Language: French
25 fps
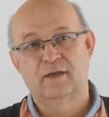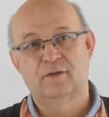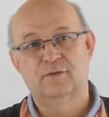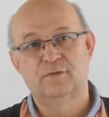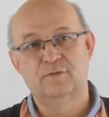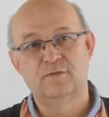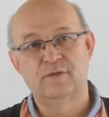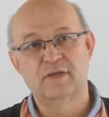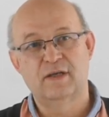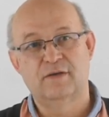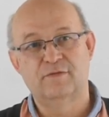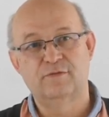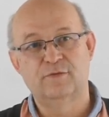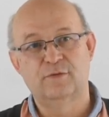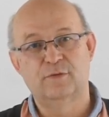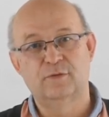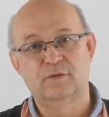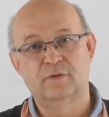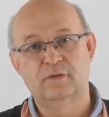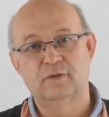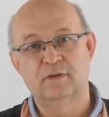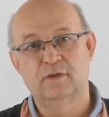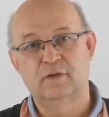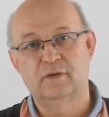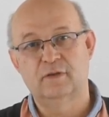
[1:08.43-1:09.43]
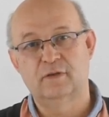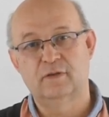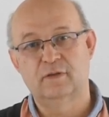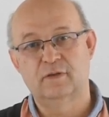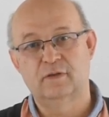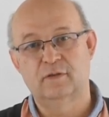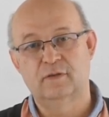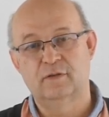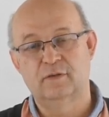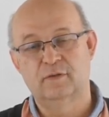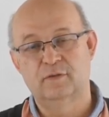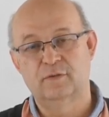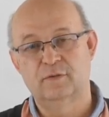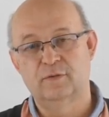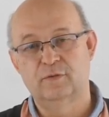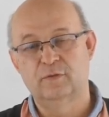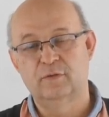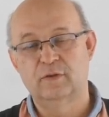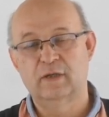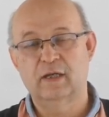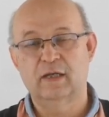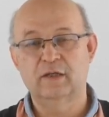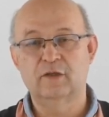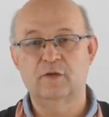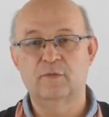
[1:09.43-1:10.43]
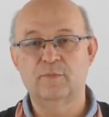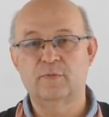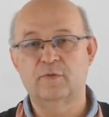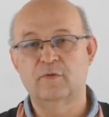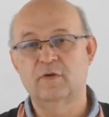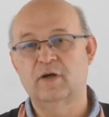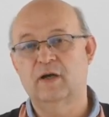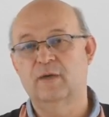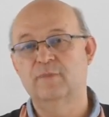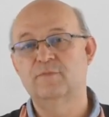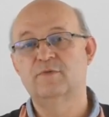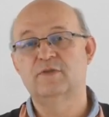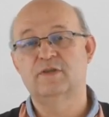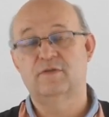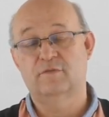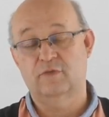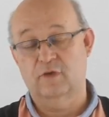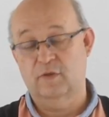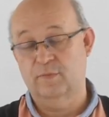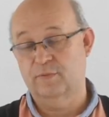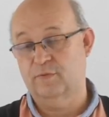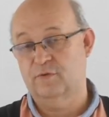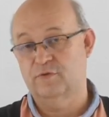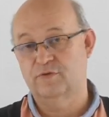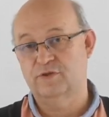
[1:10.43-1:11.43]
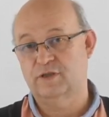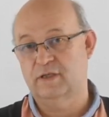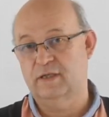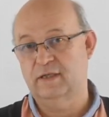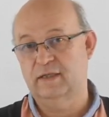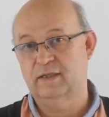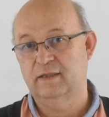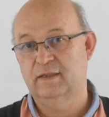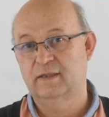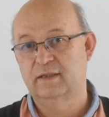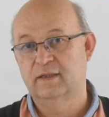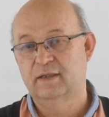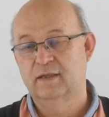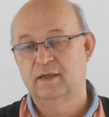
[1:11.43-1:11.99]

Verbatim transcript: Nous avons, au-delà d'un programme, nous avons un projet.